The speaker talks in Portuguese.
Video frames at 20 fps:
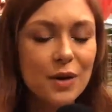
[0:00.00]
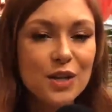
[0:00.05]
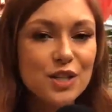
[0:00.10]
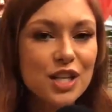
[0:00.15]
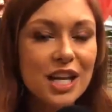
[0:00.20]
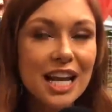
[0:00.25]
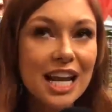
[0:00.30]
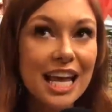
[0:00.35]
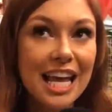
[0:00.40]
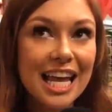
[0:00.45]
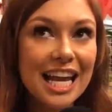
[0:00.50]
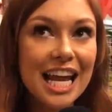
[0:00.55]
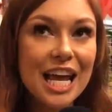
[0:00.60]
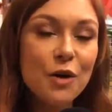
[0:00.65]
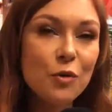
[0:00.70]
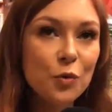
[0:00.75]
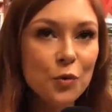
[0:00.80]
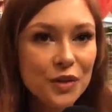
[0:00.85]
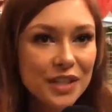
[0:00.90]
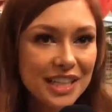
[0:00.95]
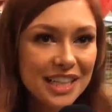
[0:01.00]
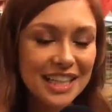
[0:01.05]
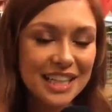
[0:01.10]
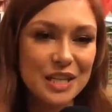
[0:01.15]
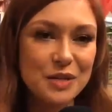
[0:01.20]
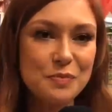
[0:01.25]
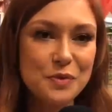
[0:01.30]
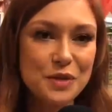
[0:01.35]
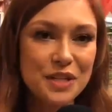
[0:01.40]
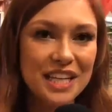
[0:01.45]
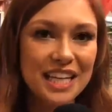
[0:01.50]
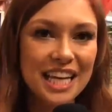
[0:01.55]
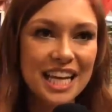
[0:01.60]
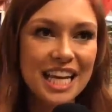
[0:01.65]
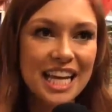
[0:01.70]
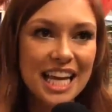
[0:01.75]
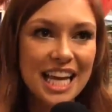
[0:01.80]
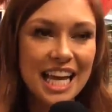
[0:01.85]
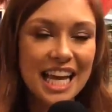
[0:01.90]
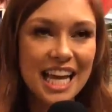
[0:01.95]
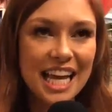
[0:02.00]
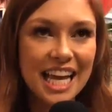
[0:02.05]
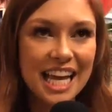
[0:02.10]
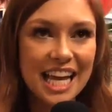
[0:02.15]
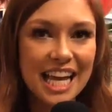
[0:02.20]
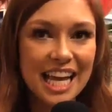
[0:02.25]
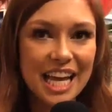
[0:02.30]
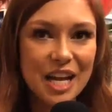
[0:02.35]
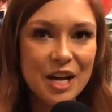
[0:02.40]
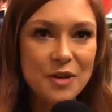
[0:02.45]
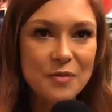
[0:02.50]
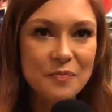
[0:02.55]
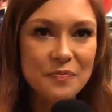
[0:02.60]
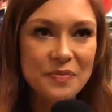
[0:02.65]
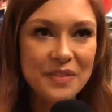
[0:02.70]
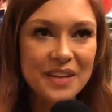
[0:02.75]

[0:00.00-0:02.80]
Eu acho que ela, é, ela é única, porque é,